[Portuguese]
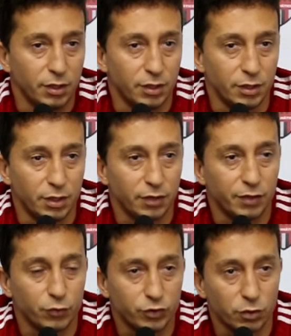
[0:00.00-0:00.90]
E essa
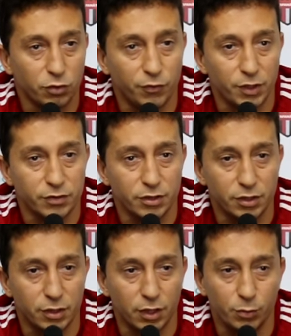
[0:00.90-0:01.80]
função que eu faço dentro de
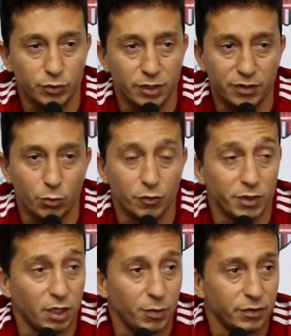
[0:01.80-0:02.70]
campo tem que se
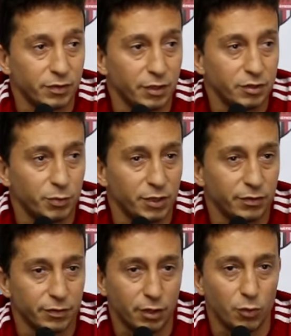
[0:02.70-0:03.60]
movimentar bastante, porque
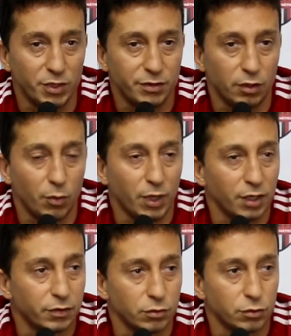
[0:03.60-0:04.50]
geralmente tem uma
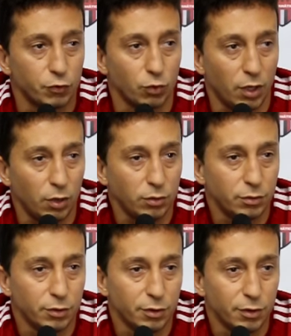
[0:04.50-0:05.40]
marcação
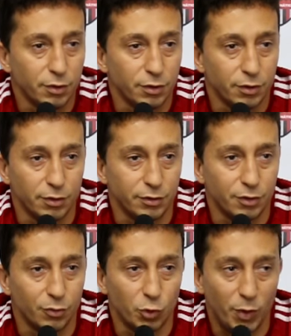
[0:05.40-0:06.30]
individual
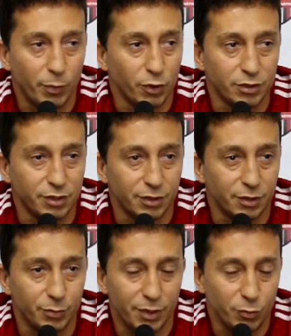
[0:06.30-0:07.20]
então, meu papel de
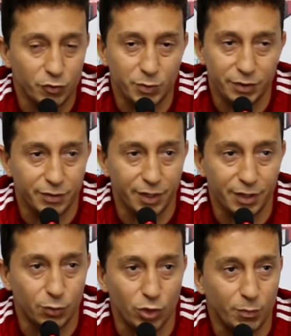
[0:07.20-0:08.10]
campo é
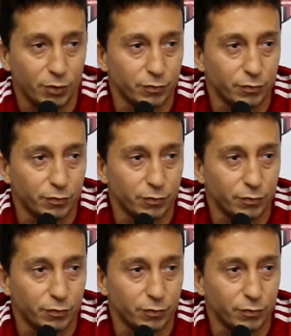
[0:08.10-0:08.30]
movimentar, correr para